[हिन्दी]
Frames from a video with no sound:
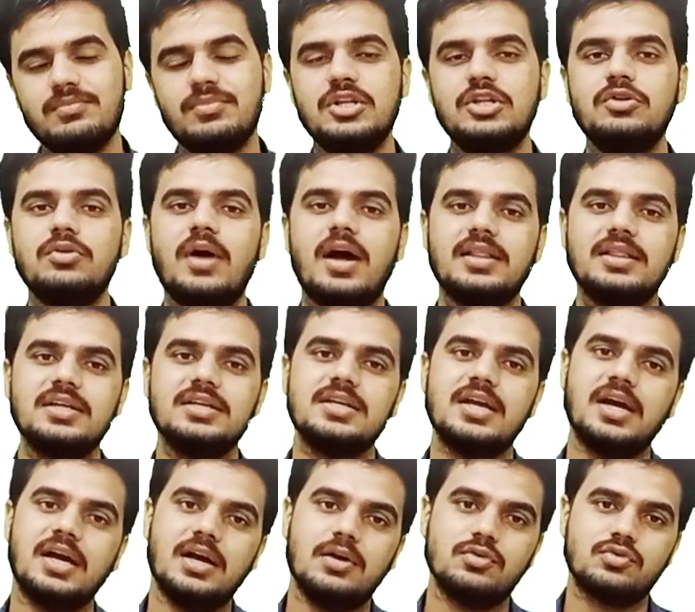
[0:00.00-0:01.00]
वीडियो आते
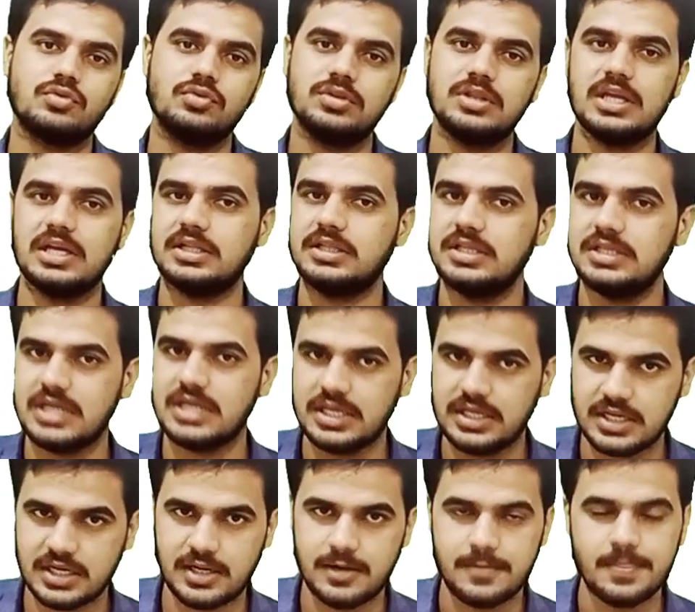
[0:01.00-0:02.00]
जाएगा उसको देखते
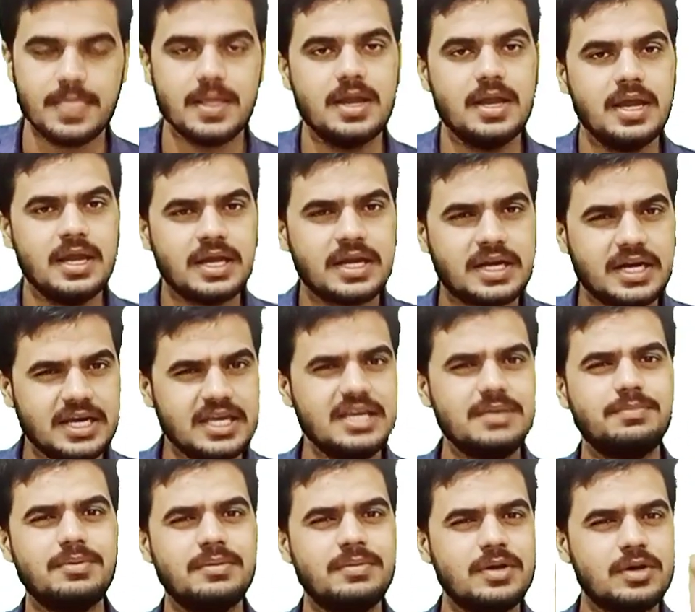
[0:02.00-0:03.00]
जाइएगा
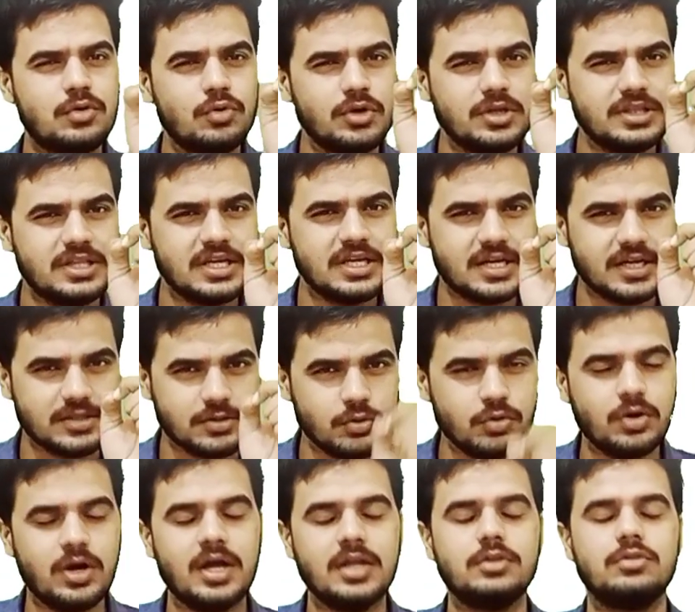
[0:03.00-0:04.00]
कहीं पे भी कोई दिक्कत
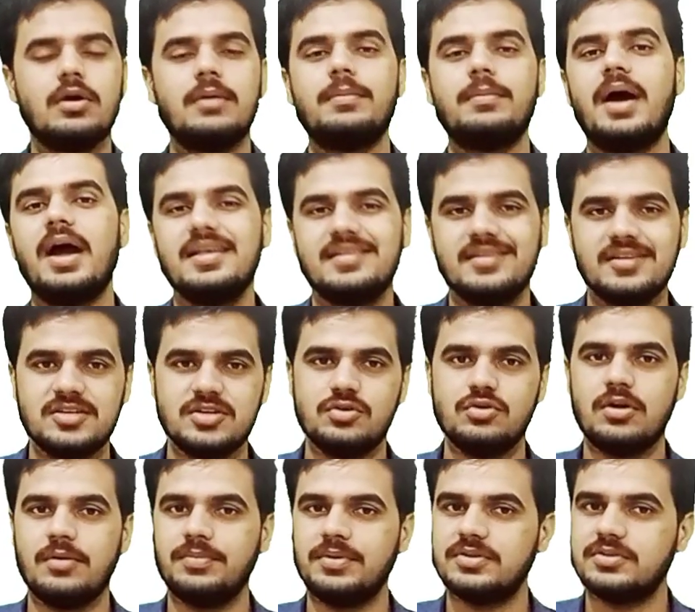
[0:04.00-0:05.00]
होगा तो आप भाई से
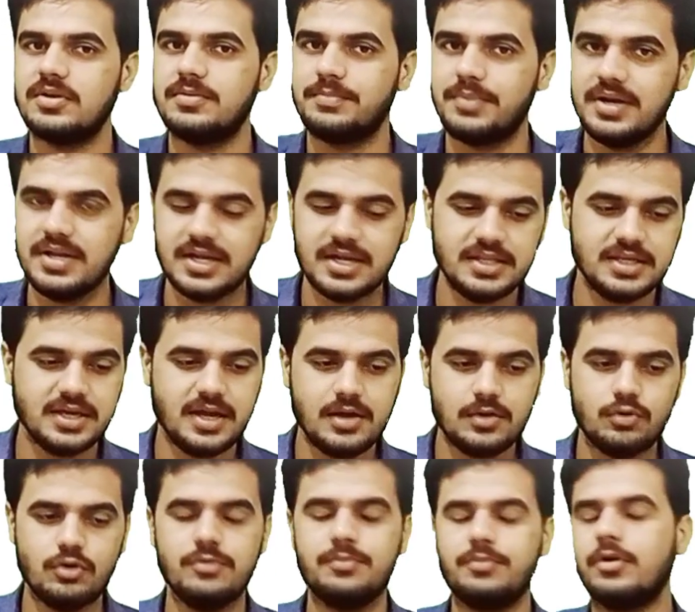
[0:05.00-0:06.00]
जरूर अपने संपर्क करिएगा
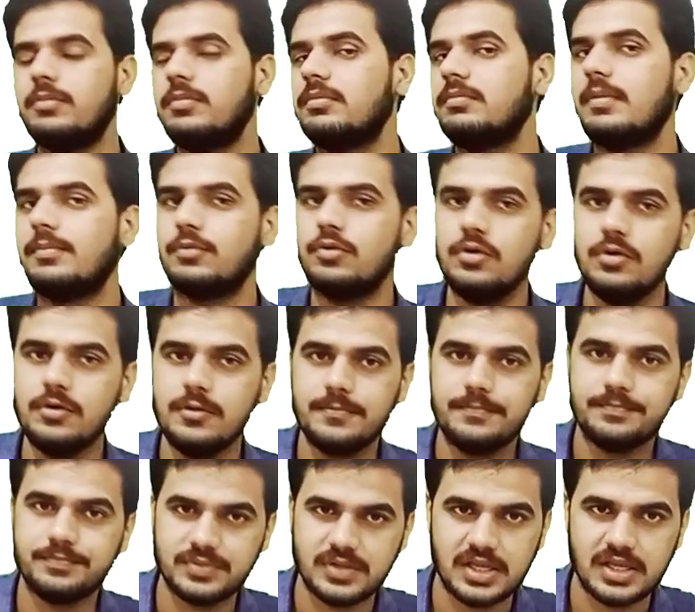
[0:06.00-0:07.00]
कोई प्रॉब्लम आपको
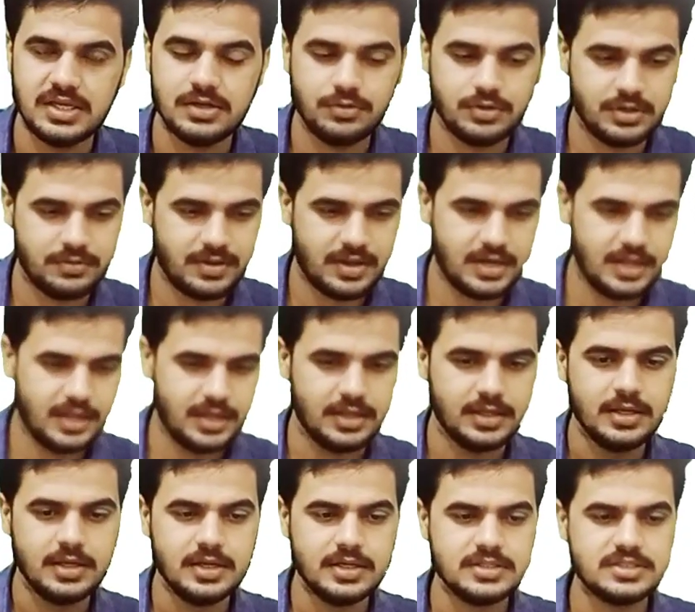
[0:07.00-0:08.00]
नहीं होने वाला है
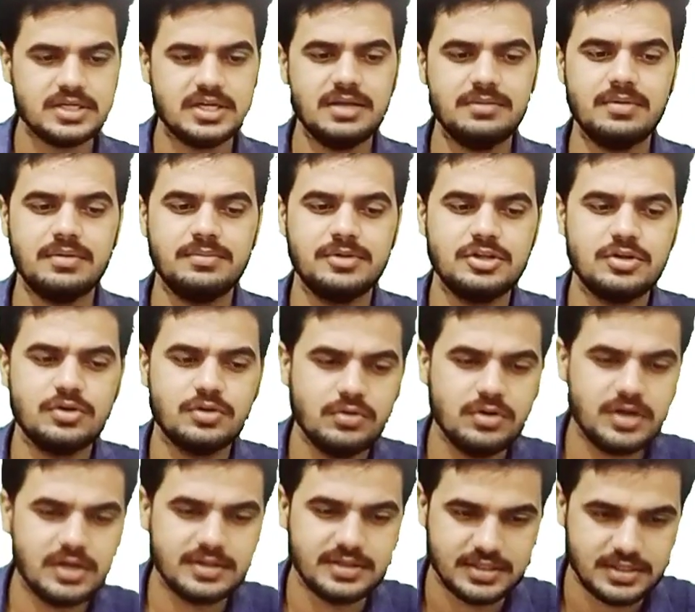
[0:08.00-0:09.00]
चलिए मैं वीडियो
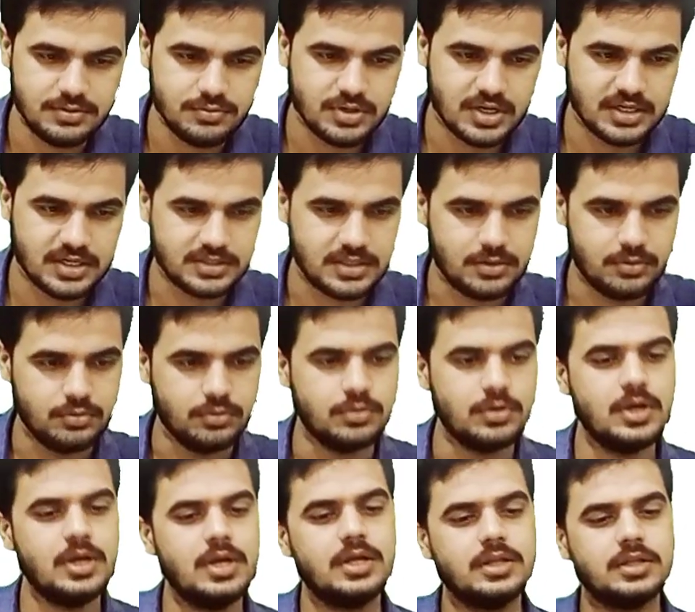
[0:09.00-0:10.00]
को कंटिन्यू करता हूं
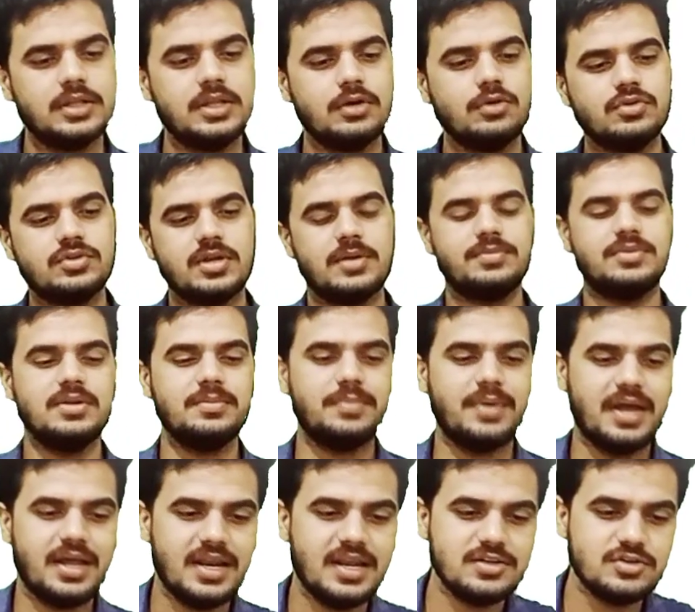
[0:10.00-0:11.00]
तो देखो सबसे
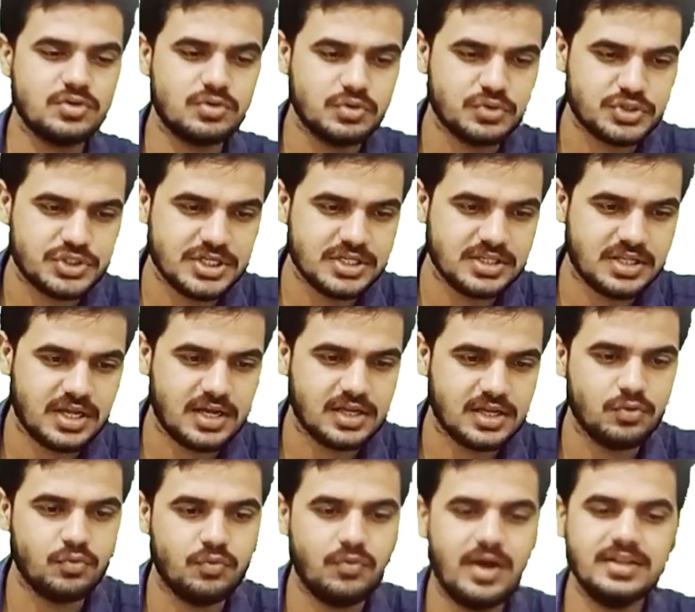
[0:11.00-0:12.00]
पहला जो क्वेश्चन था
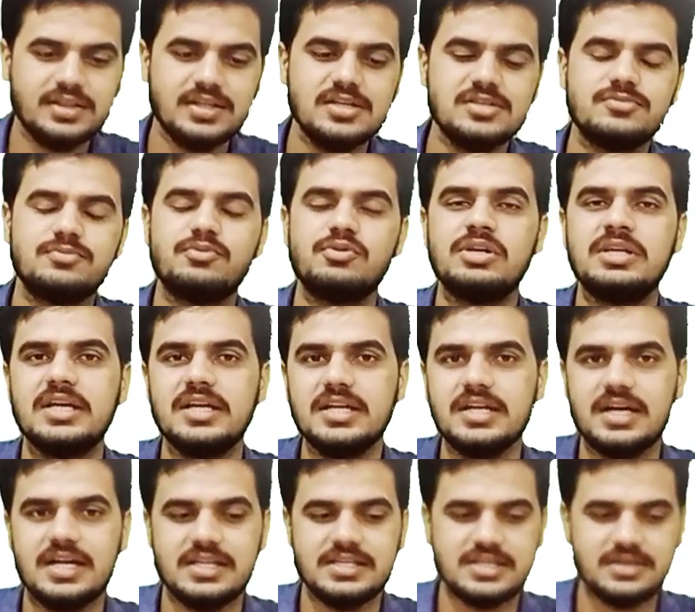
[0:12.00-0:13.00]
कि व्हाट इज बुलियन
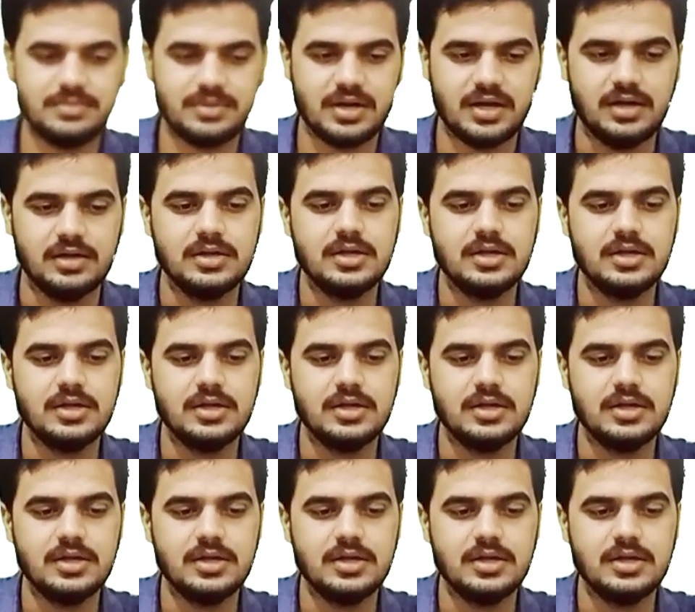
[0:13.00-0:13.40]
अलजेबरा